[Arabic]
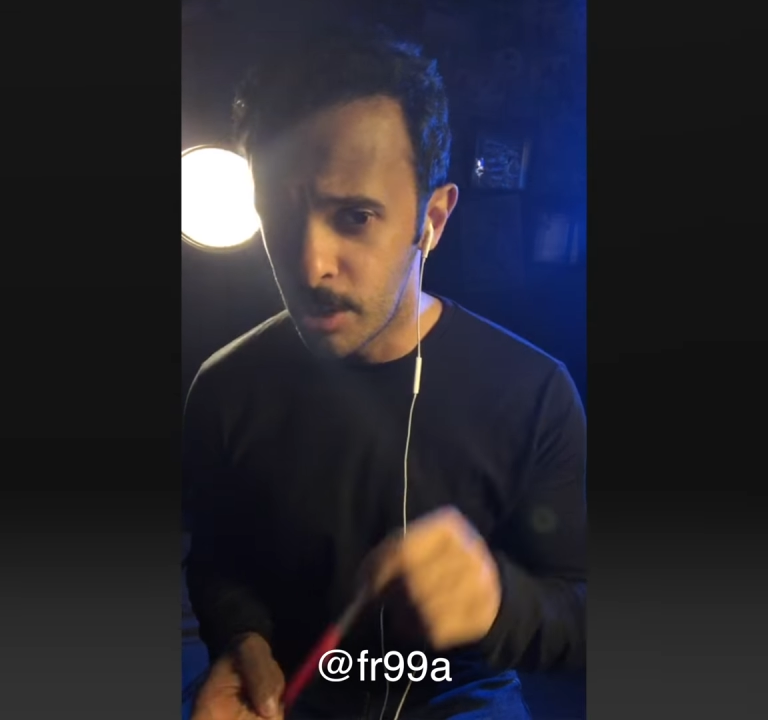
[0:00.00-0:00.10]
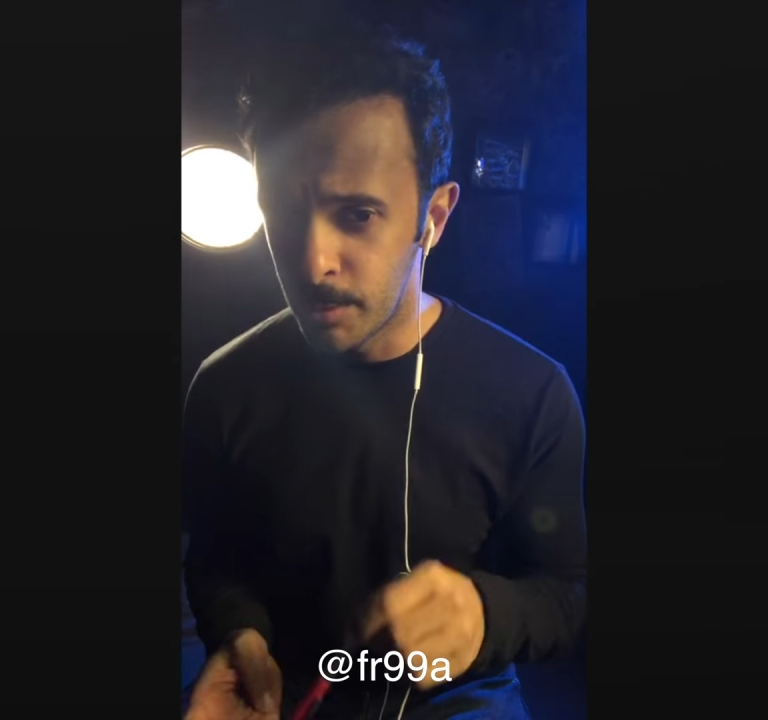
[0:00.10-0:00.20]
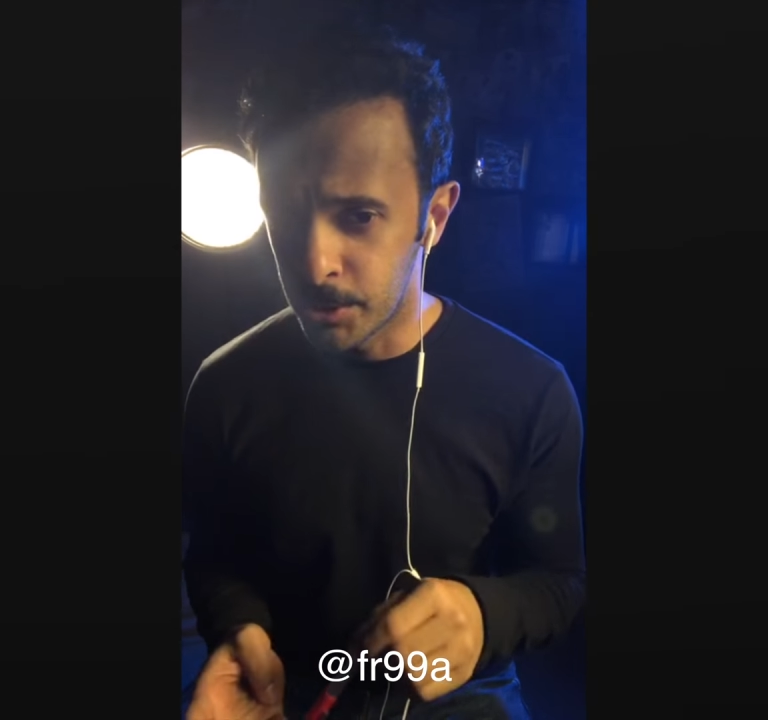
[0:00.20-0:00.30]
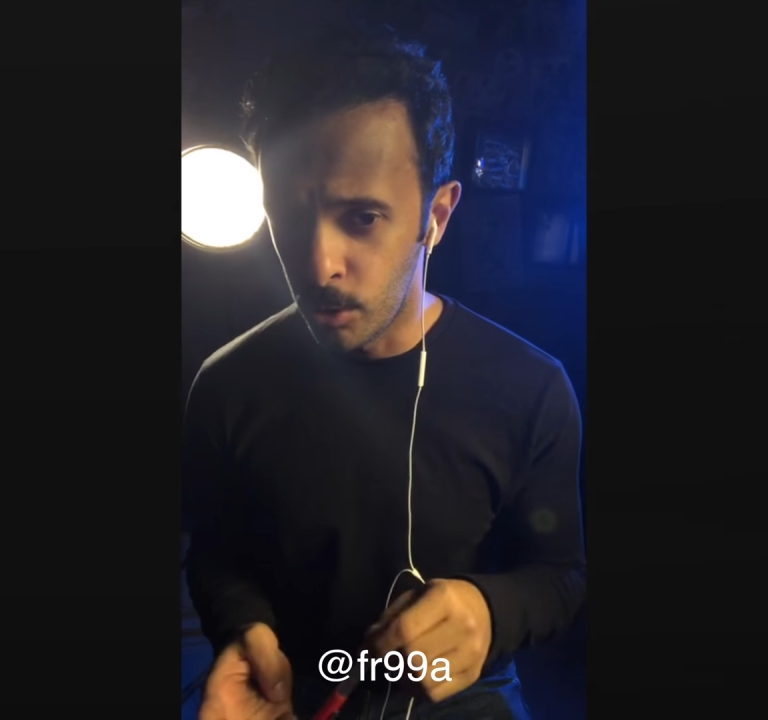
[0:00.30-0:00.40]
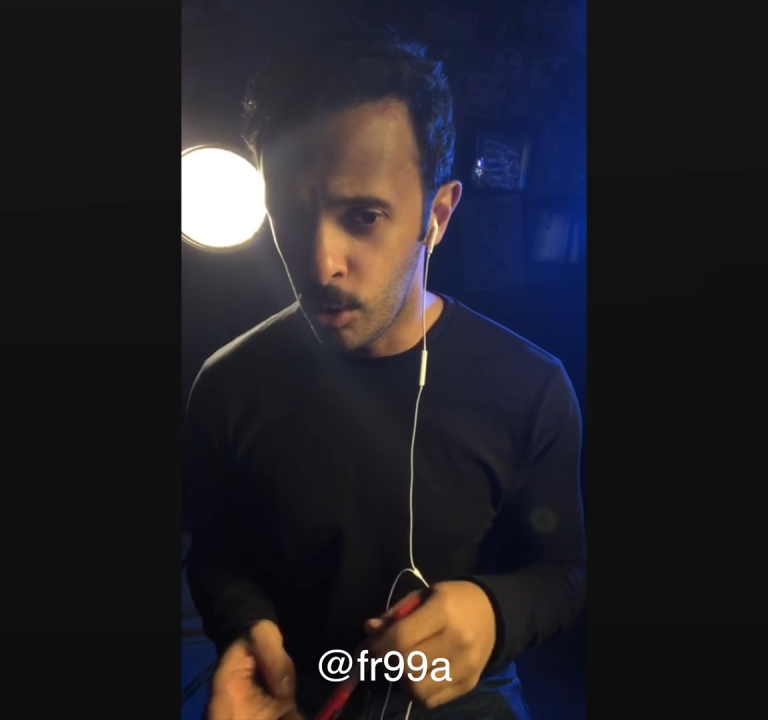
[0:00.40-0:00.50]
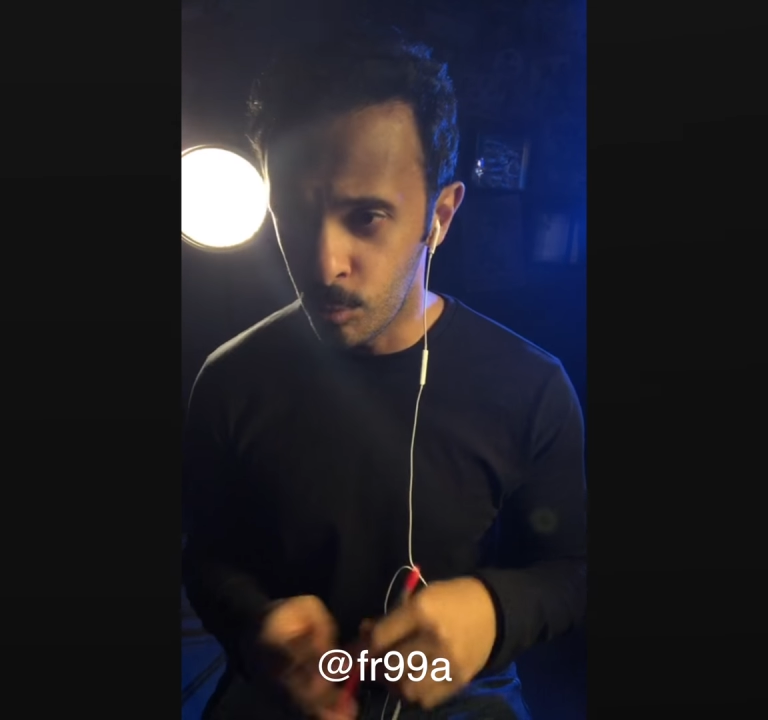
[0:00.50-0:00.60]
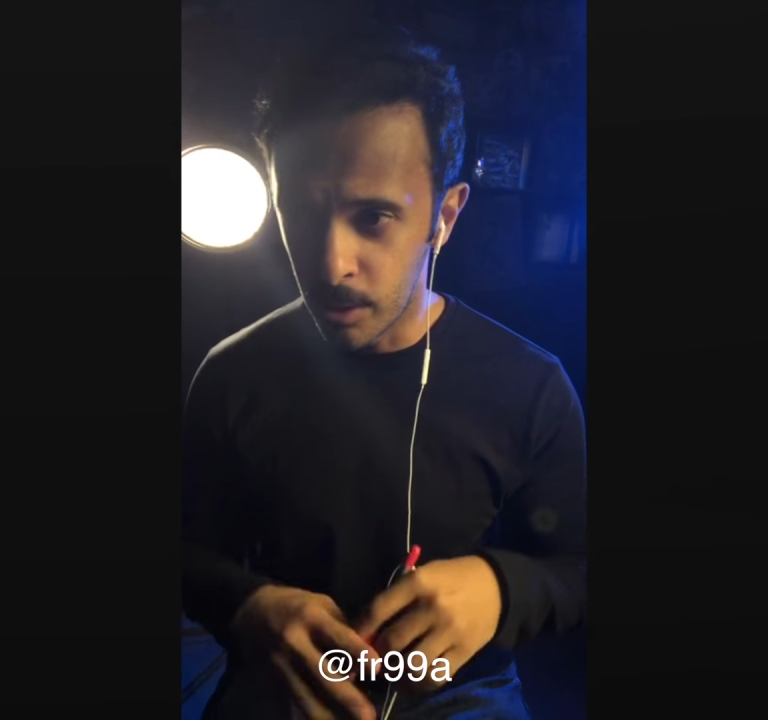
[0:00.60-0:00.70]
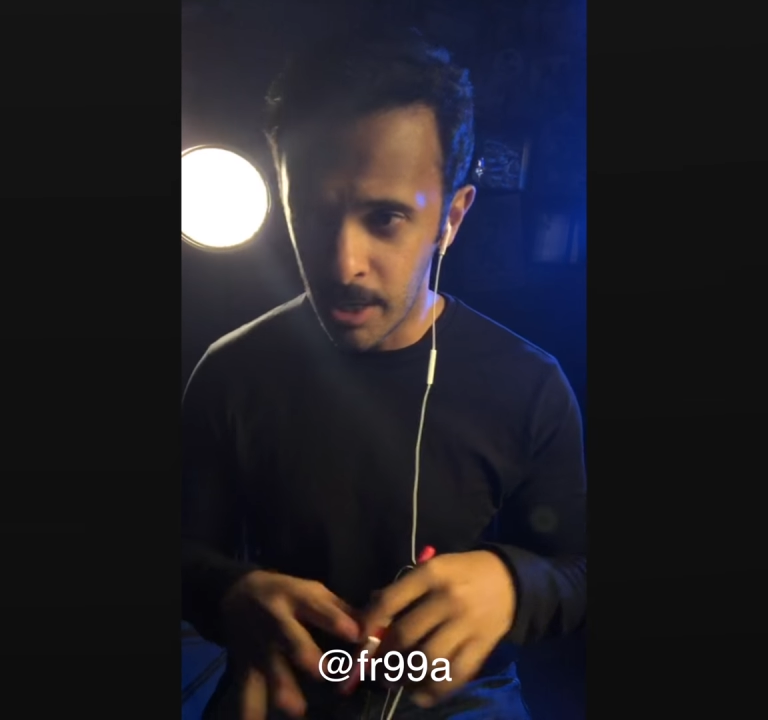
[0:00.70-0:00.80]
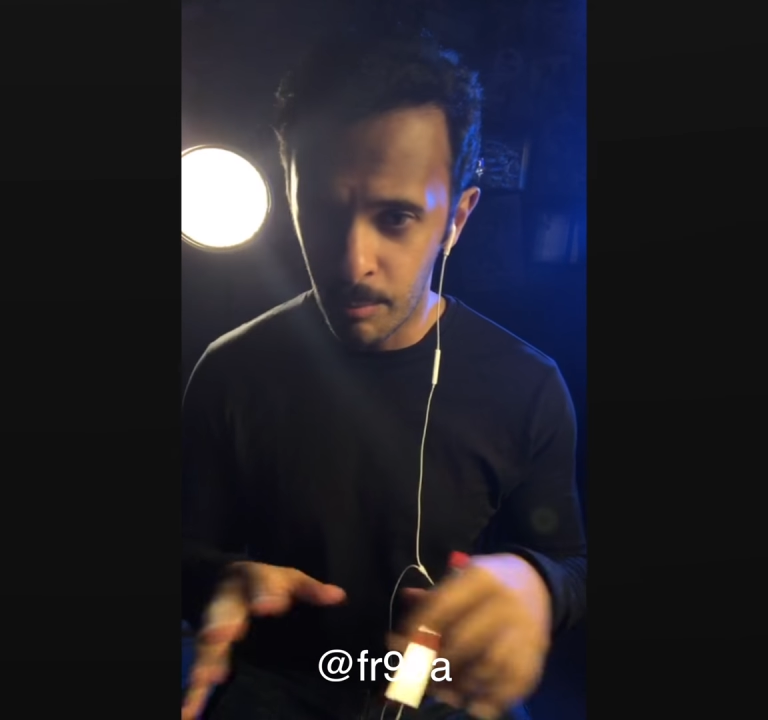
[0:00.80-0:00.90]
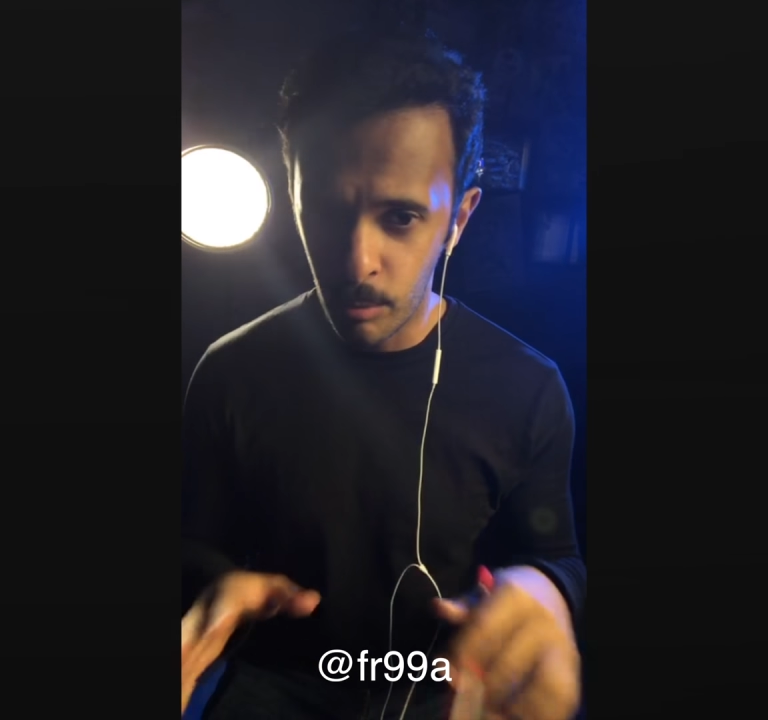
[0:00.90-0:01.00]
البترول
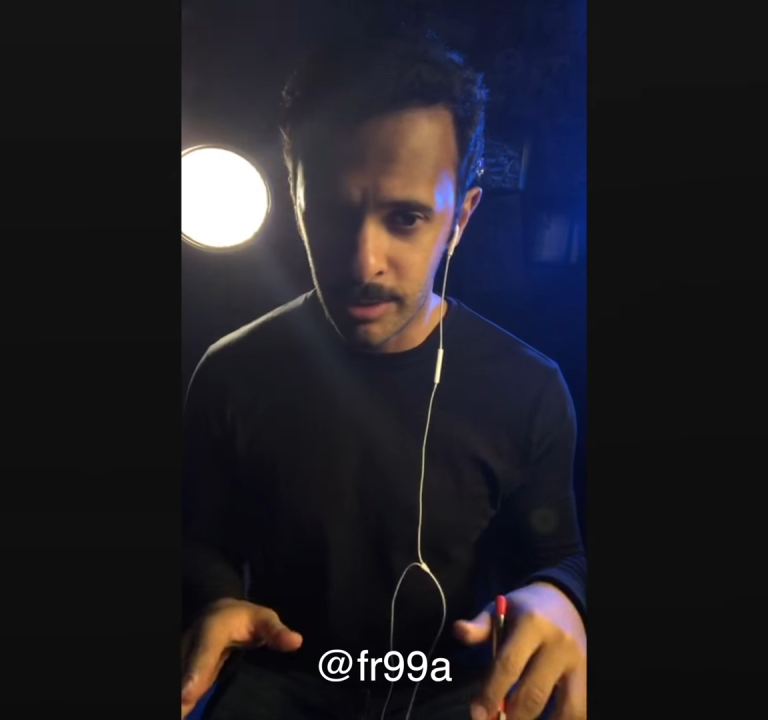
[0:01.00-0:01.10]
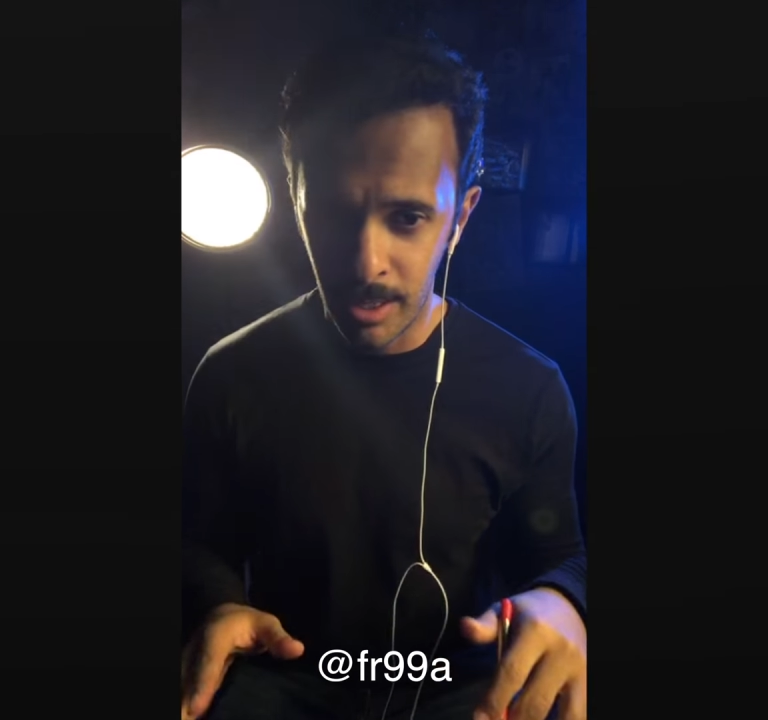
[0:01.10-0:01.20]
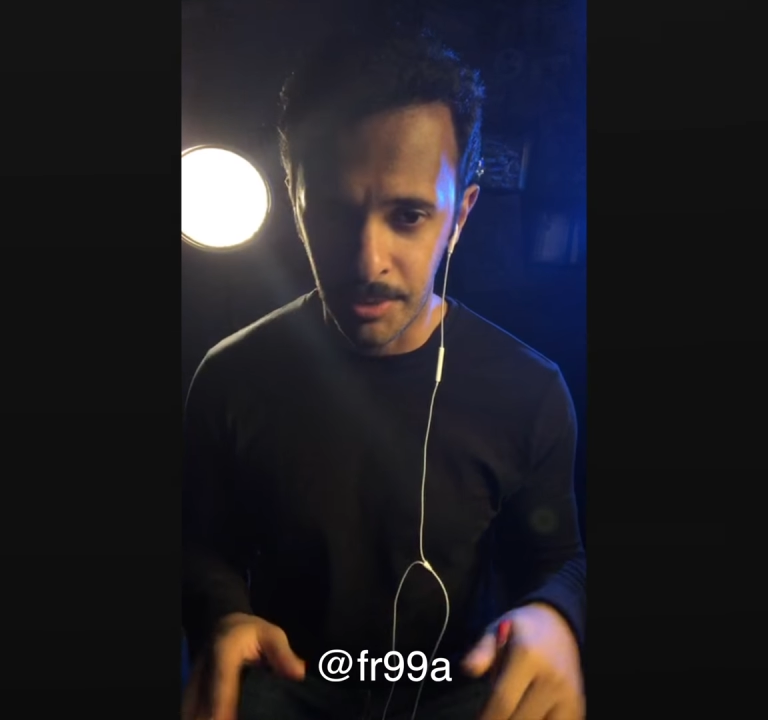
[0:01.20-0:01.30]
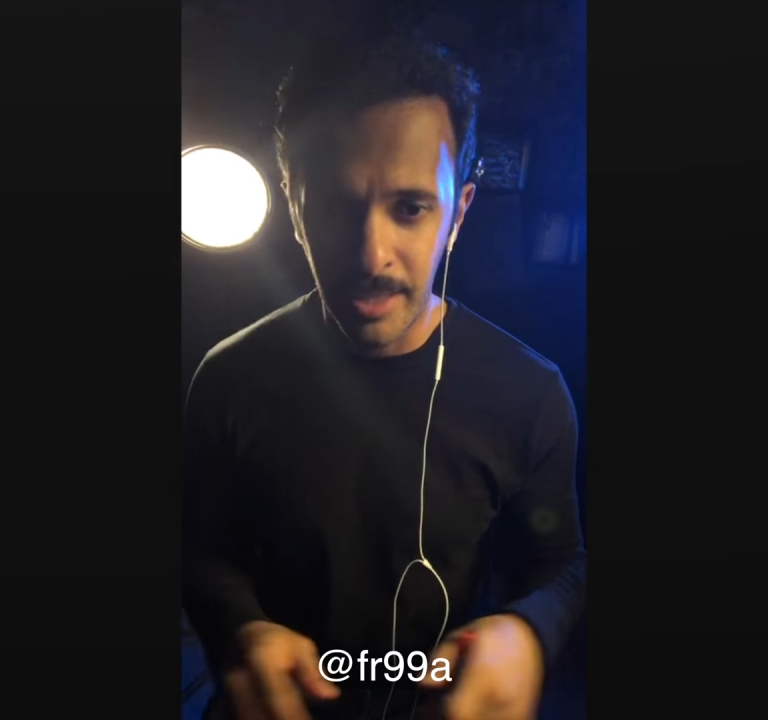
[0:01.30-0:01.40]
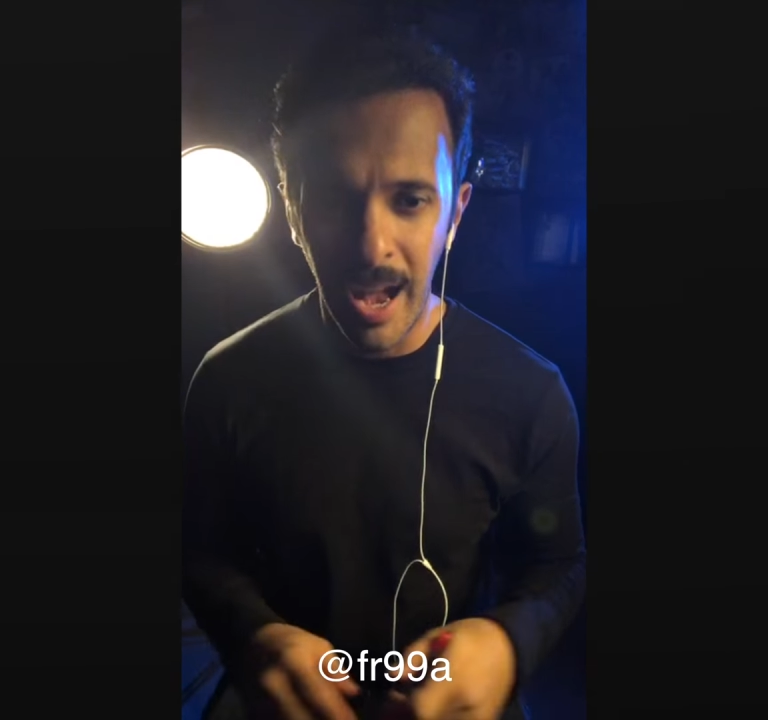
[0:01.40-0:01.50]
مكان مختلط